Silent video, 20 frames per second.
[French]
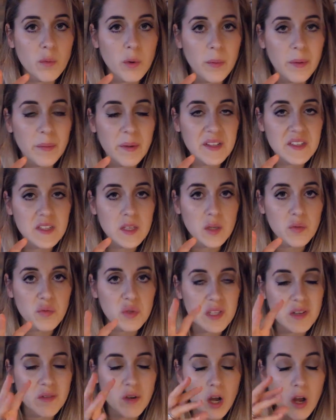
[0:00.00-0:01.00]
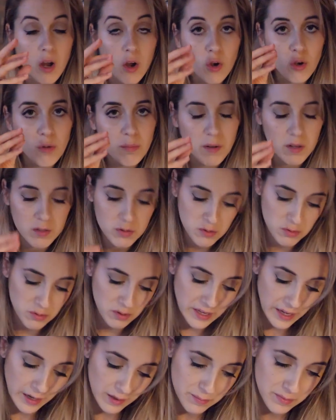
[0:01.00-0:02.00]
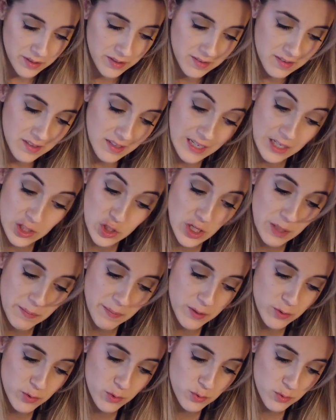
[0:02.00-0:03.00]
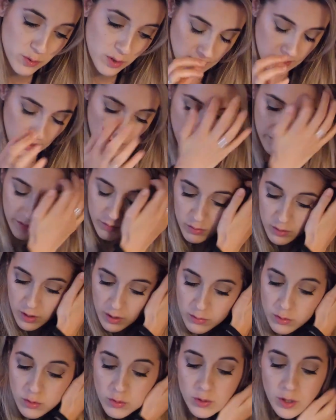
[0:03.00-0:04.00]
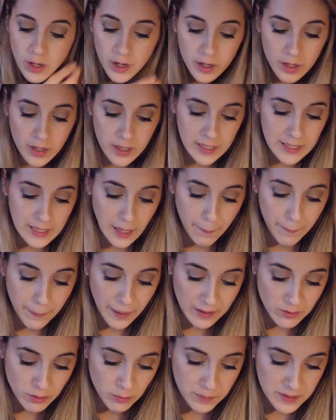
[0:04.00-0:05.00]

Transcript: problématiques, il faut savoir reprendre son calme. Là, je l'ai pas du tout. J'ai rendez-vous dans une heure et il n'y a pas de